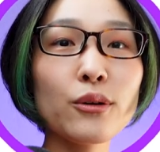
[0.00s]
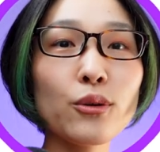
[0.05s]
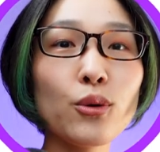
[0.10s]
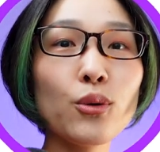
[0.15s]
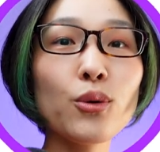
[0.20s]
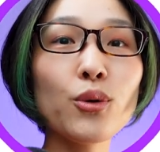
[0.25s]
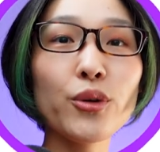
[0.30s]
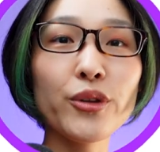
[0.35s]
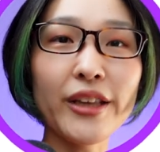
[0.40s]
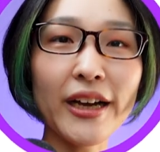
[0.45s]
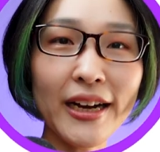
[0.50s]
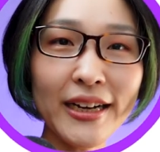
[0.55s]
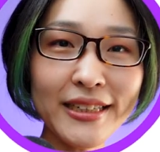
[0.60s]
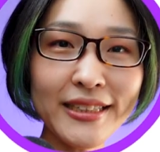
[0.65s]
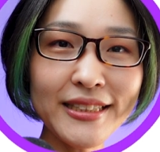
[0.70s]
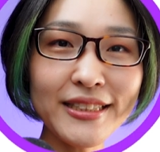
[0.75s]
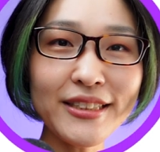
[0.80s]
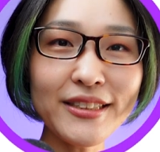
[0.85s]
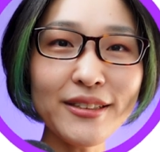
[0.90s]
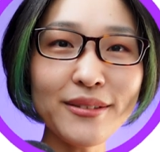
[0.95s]
今後
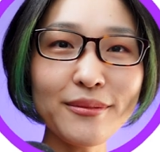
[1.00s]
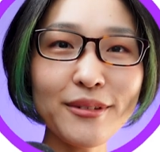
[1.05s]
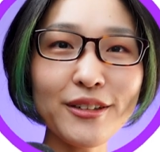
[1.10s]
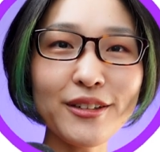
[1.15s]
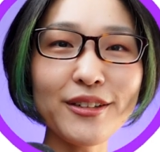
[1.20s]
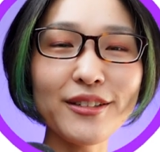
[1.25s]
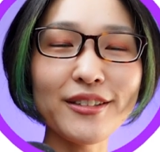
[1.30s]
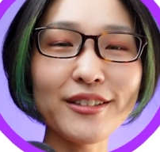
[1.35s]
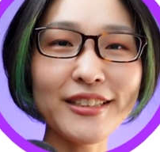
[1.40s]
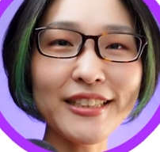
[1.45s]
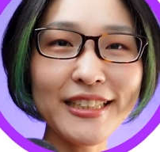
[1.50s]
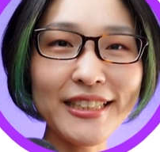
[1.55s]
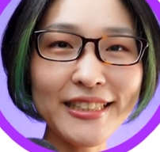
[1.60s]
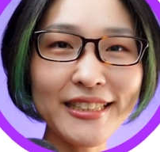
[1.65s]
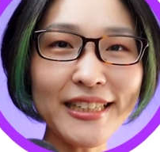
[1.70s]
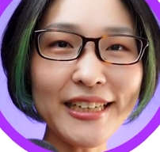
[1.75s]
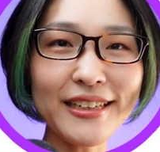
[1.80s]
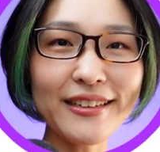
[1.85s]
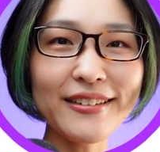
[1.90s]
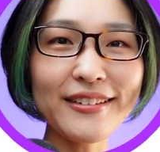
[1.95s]
大注目の
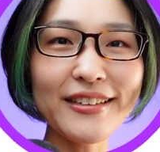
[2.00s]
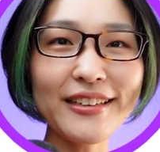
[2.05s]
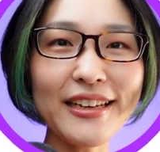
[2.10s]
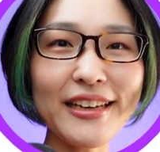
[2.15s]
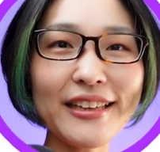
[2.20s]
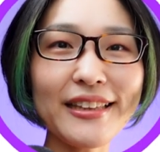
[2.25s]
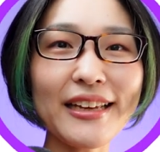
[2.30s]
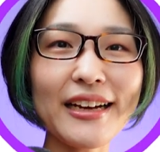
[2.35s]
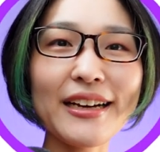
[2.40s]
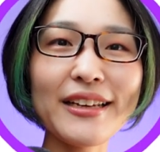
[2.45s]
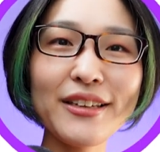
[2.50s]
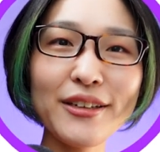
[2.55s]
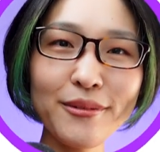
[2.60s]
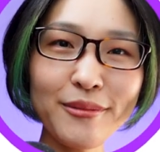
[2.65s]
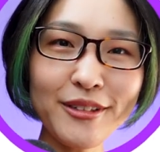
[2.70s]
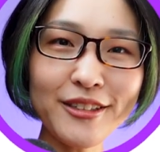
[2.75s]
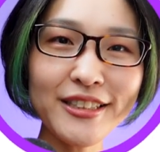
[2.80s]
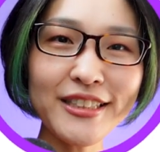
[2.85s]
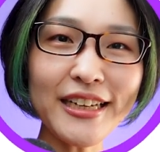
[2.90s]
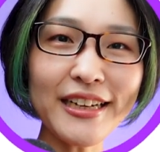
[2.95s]
新生
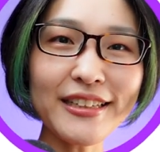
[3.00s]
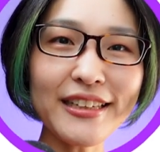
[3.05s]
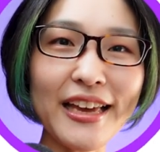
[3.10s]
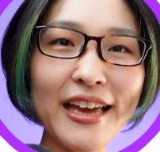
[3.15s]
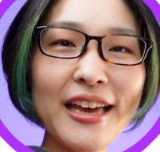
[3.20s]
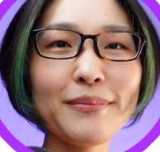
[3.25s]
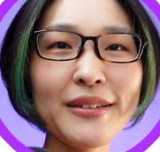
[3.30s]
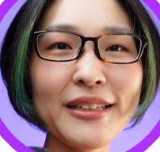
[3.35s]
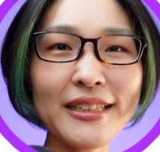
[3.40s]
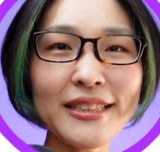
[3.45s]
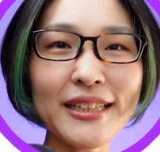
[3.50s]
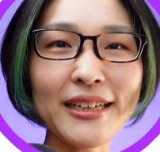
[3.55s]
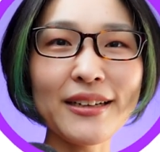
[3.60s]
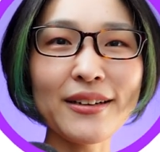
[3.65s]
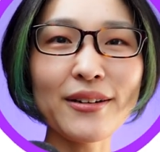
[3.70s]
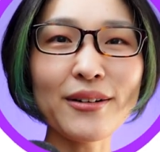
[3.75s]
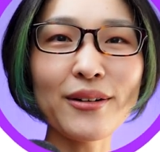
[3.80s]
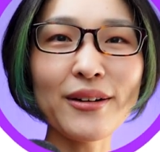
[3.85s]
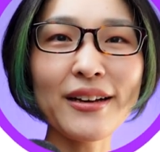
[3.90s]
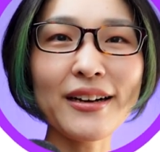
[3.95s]
クリエイターユミユさんへ皆さ
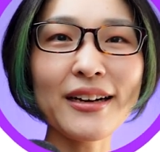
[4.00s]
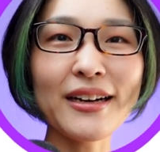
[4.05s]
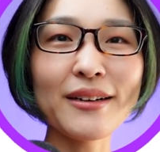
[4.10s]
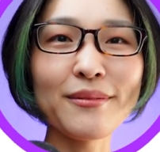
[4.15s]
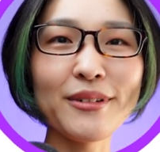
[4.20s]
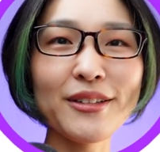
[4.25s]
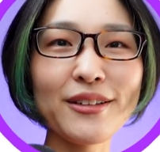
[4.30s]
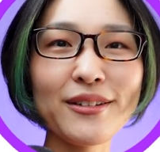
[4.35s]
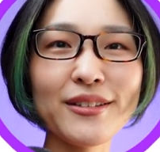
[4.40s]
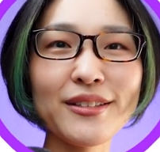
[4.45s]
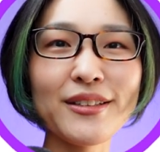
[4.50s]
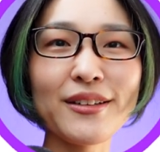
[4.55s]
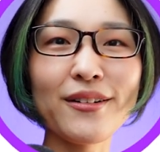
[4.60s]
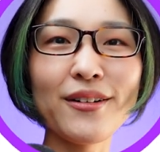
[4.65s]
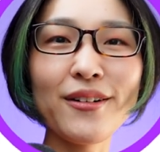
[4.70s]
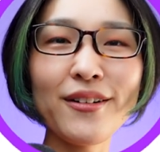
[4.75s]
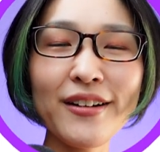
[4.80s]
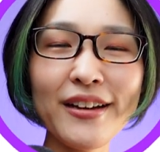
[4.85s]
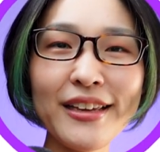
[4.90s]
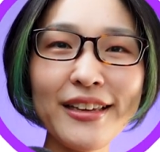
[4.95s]
んこれからもどう
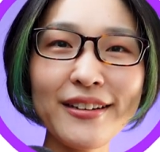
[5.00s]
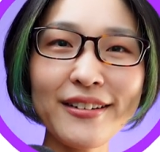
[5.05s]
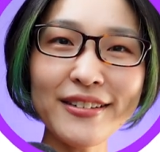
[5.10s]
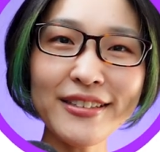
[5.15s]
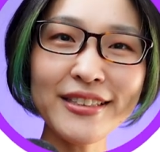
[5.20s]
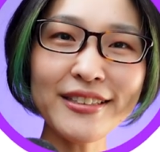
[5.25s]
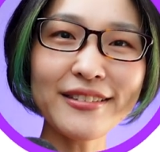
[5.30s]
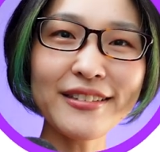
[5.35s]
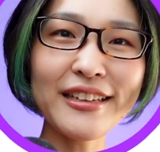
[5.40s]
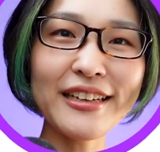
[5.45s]
ぞ応援よろしくお